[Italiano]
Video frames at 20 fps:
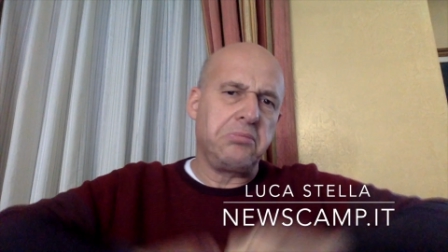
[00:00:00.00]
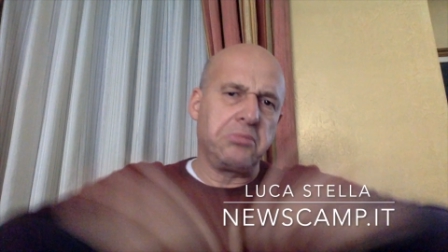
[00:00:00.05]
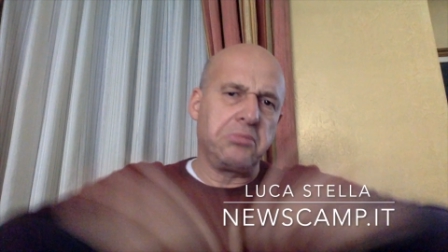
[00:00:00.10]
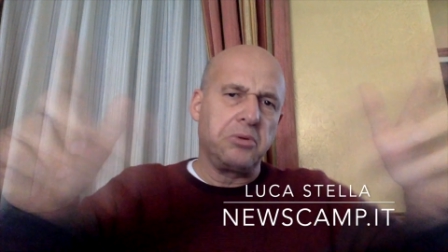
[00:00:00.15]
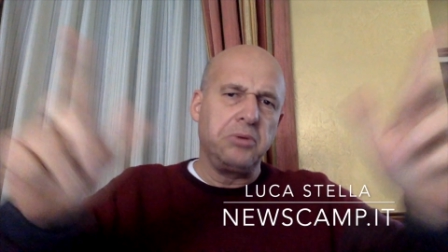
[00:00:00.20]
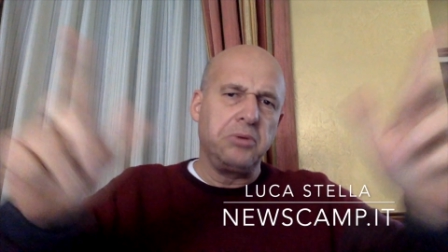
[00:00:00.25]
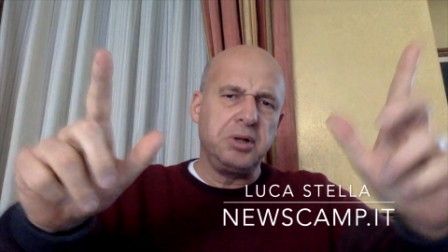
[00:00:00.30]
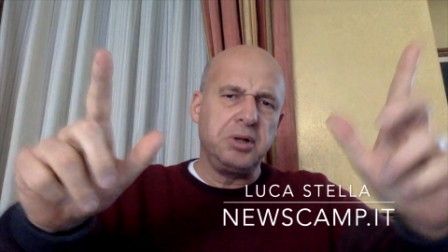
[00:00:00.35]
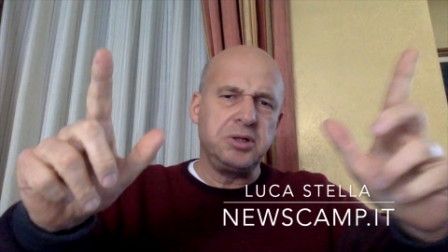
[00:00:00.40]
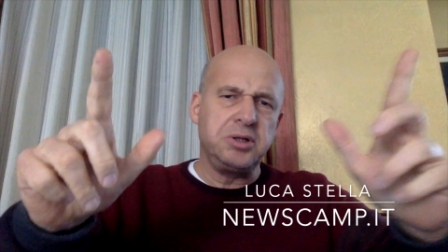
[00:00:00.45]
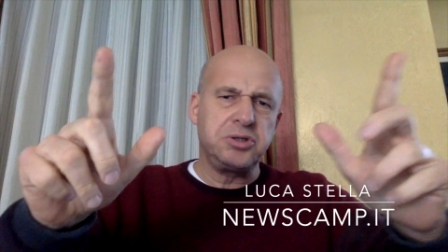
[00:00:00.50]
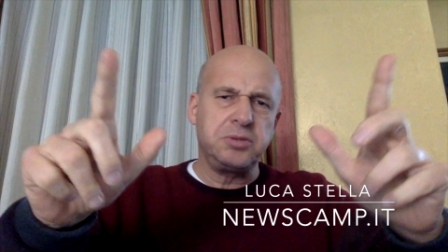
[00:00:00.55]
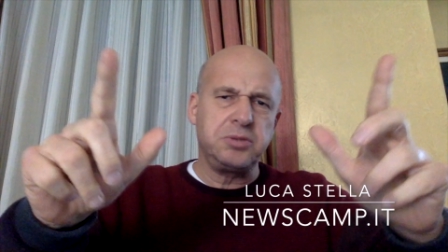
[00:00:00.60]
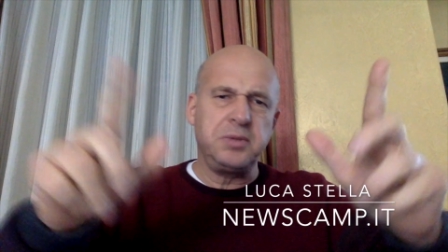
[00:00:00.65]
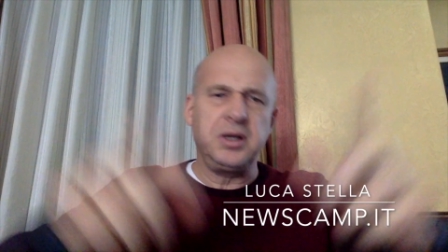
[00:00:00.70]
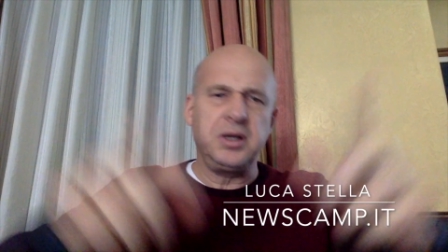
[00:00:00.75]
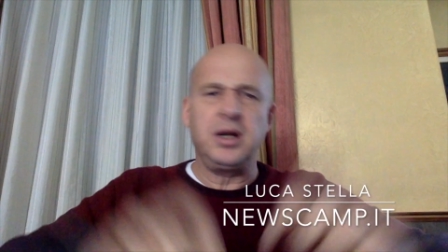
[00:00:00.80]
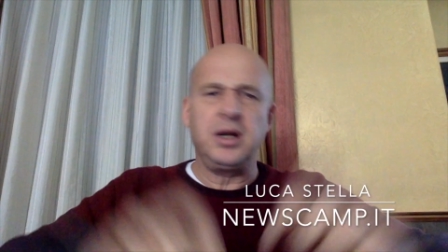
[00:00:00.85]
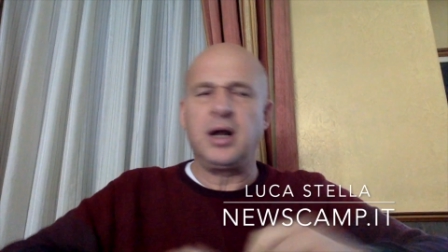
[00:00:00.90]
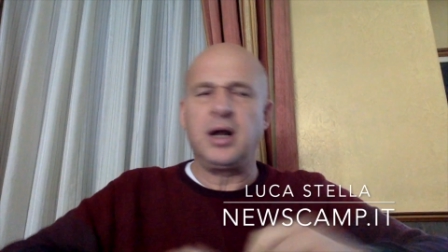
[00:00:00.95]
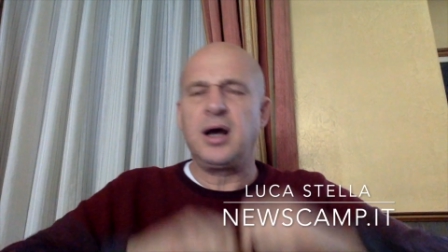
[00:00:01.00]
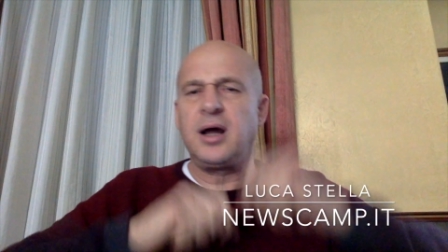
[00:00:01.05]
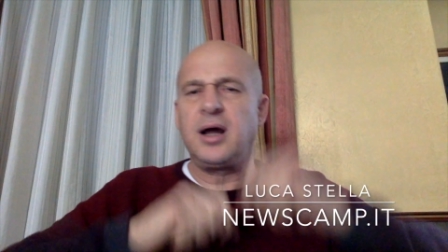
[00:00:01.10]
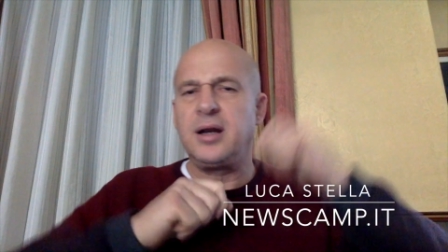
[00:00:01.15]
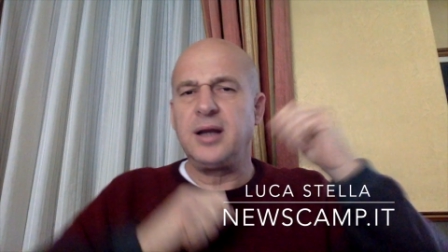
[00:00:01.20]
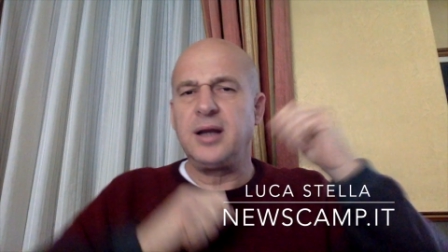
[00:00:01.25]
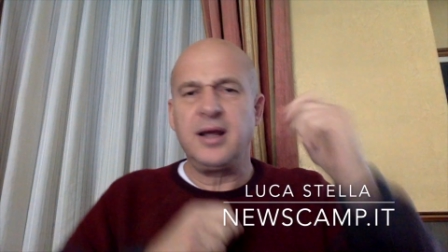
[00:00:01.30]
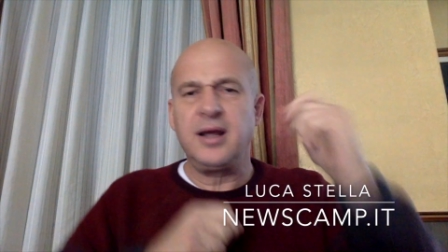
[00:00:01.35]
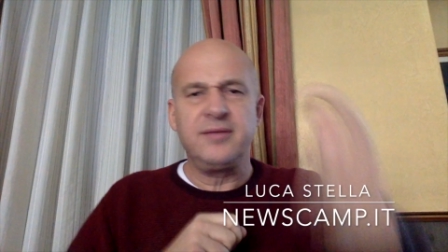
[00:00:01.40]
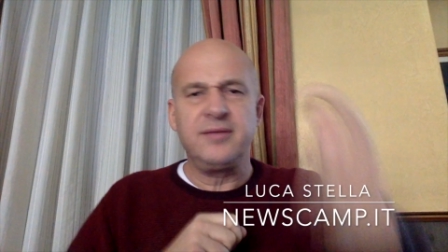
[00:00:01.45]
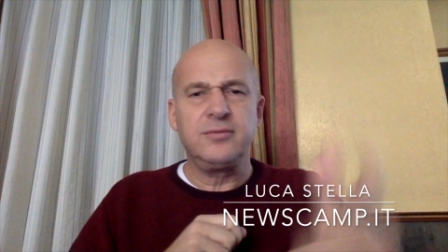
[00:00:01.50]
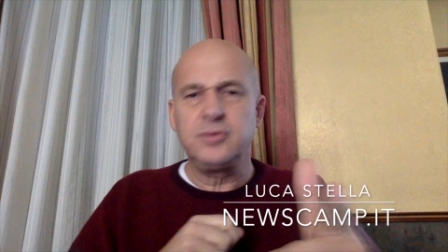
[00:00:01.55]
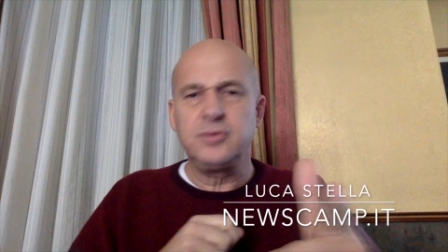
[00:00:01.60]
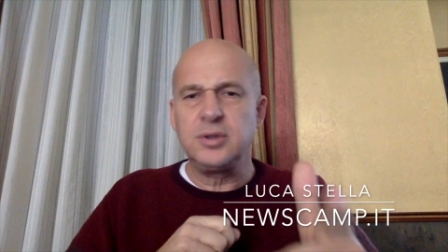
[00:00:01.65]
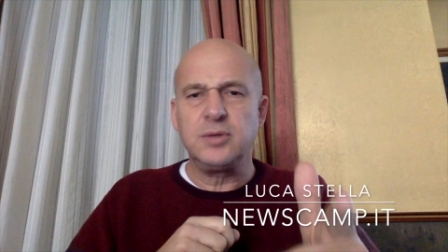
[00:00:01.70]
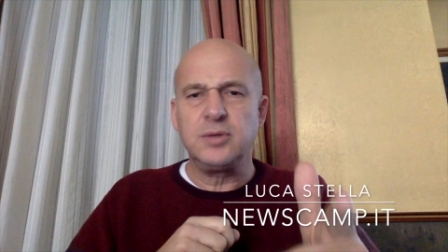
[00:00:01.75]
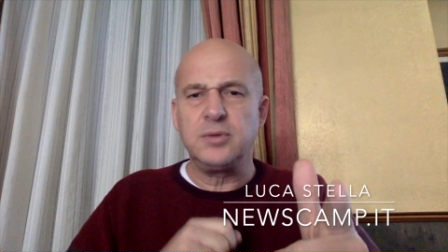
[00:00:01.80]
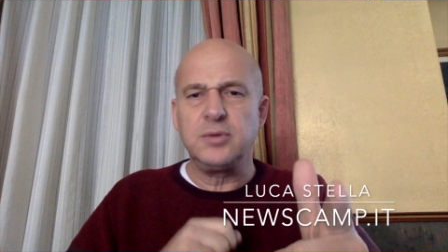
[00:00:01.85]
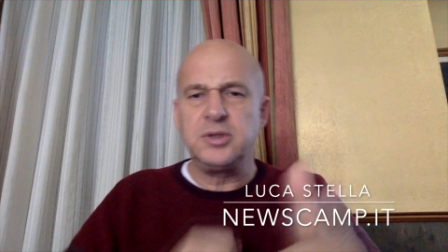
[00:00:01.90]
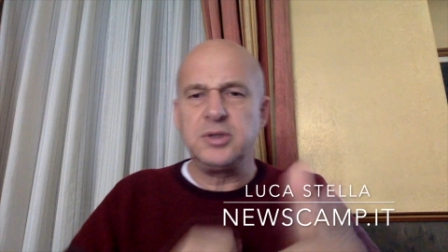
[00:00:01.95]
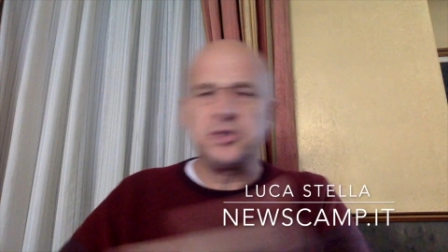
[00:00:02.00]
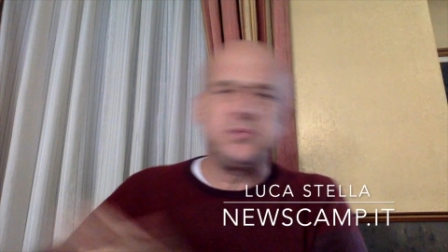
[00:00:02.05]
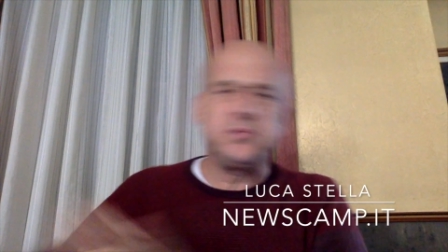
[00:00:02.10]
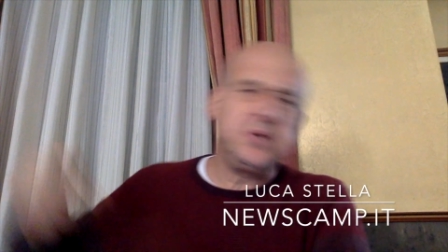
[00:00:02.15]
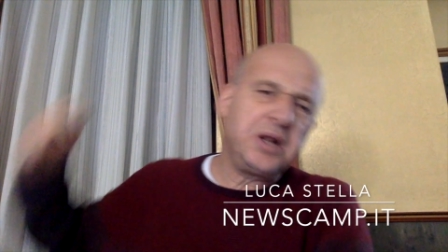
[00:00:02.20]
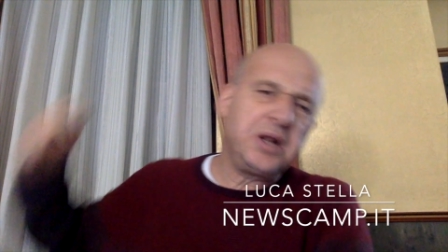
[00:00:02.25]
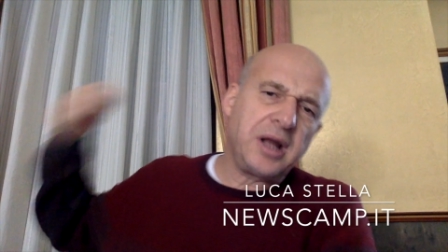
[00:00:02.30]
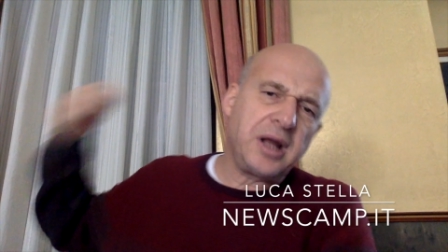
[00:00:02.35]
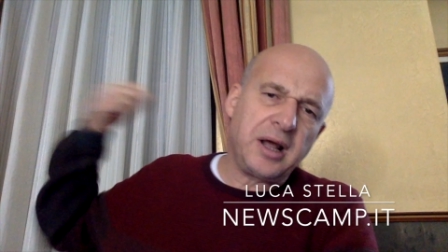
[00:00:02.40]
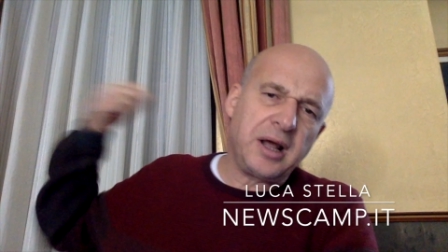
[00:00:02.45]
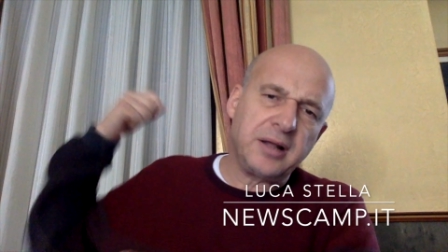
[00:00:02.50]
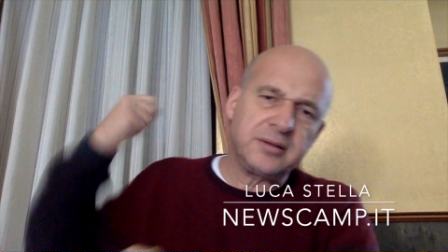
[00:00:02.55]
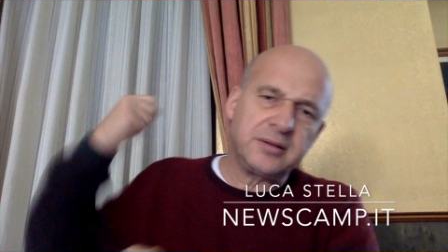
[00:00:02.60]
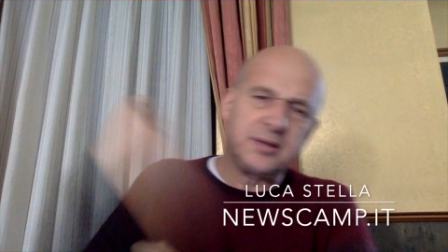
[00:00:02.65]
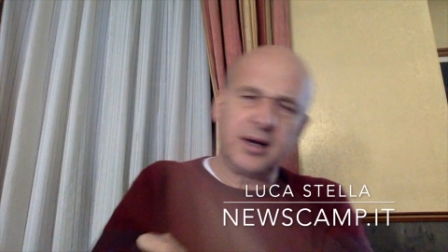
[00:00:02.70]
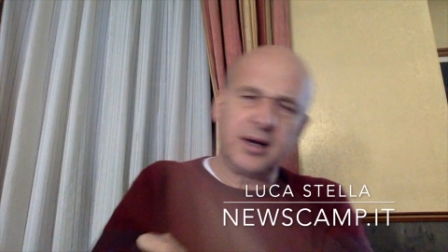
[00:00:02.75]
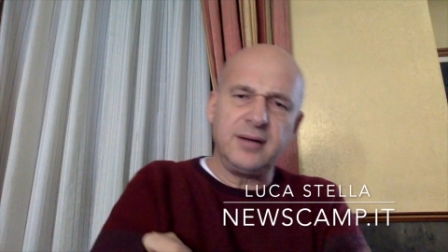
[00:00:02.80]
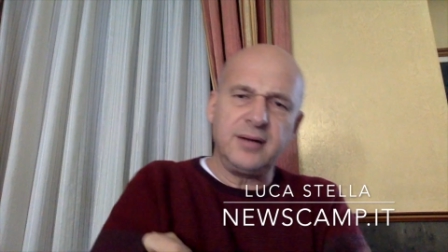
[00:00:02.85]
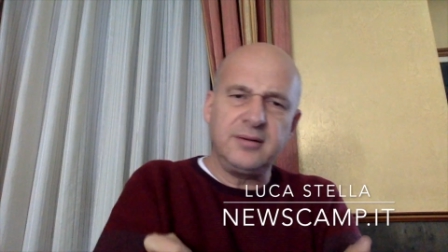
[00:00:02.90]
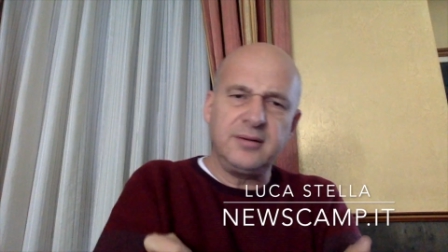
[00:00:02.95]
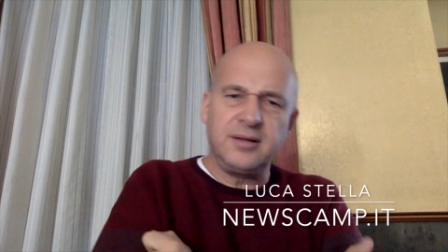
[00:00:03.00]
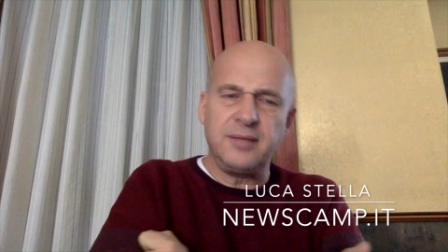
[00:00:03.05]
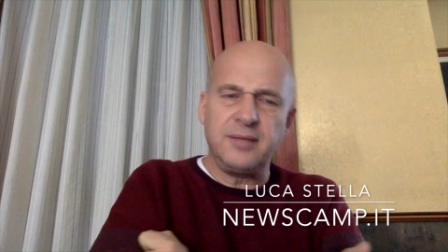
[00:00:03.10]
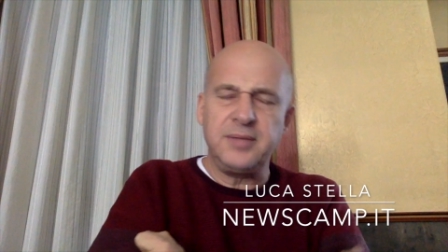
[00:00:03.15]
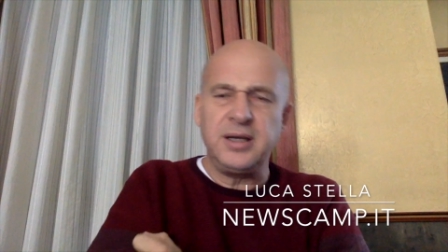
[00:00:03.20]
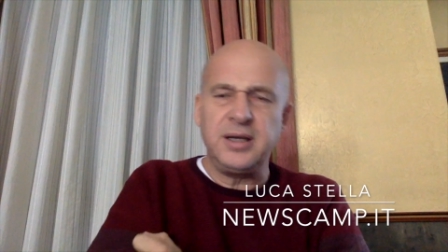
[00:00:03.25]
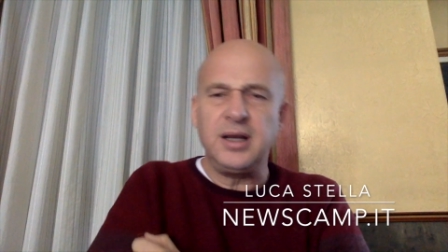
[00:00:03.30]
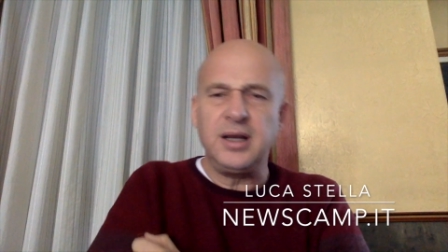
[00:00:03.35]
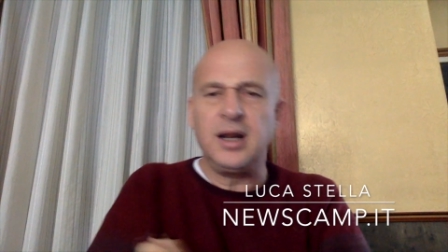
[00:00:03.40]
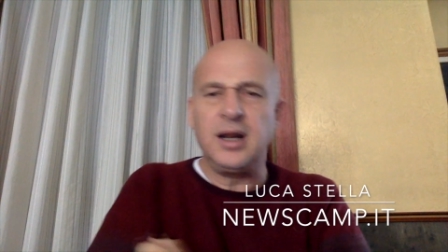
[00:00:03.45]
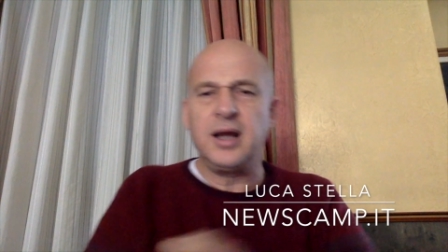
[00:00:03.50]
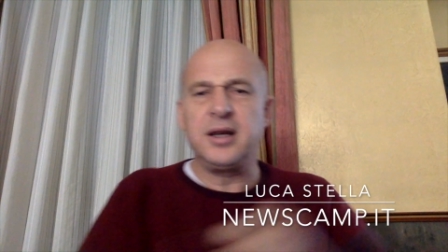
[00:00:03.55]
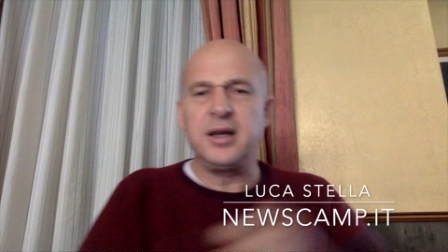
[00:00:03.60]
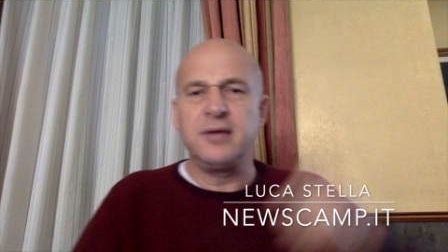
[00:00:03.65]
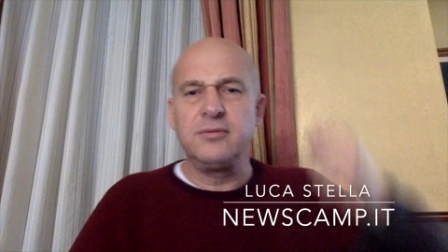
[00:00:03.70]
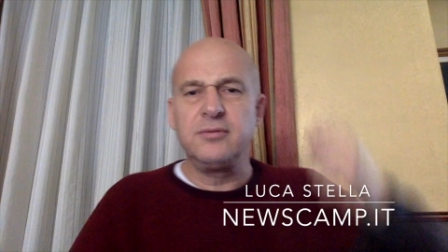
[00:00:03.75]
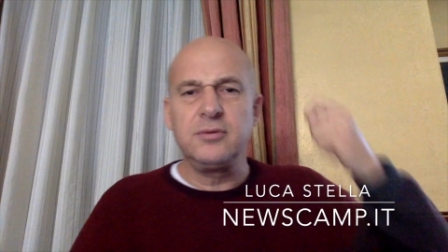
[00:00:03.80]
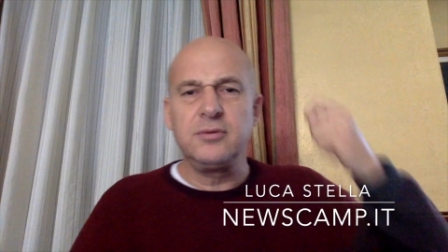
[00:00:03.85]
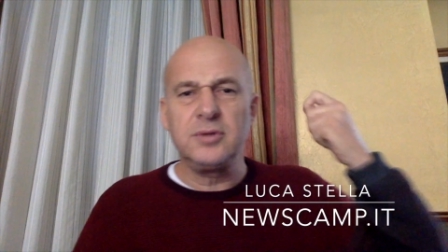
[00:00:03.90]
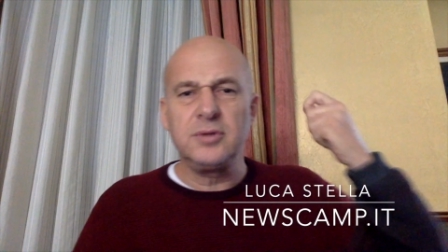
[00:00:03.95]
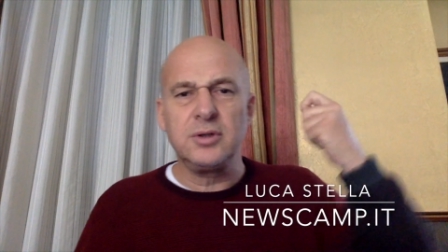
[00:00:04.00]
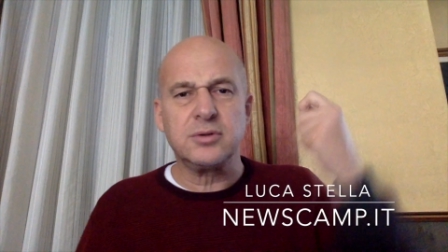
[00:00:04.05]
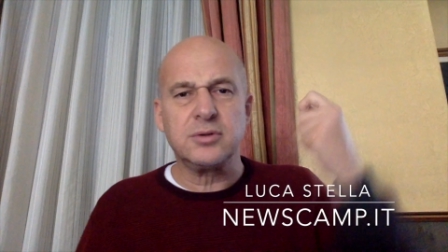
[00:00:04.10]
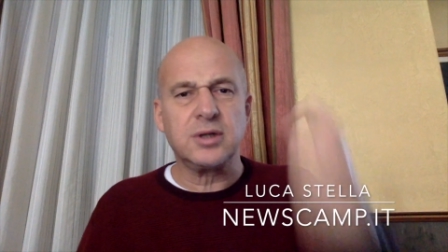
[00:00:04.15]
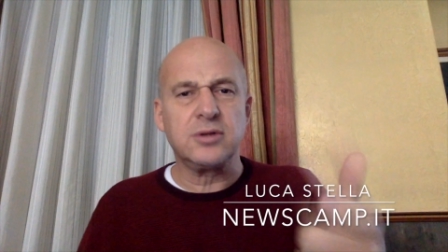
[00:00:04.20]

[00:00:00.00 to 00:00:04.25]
15.000, ne hai avuti 15.000, 30.000, ne hai avuti 88.000,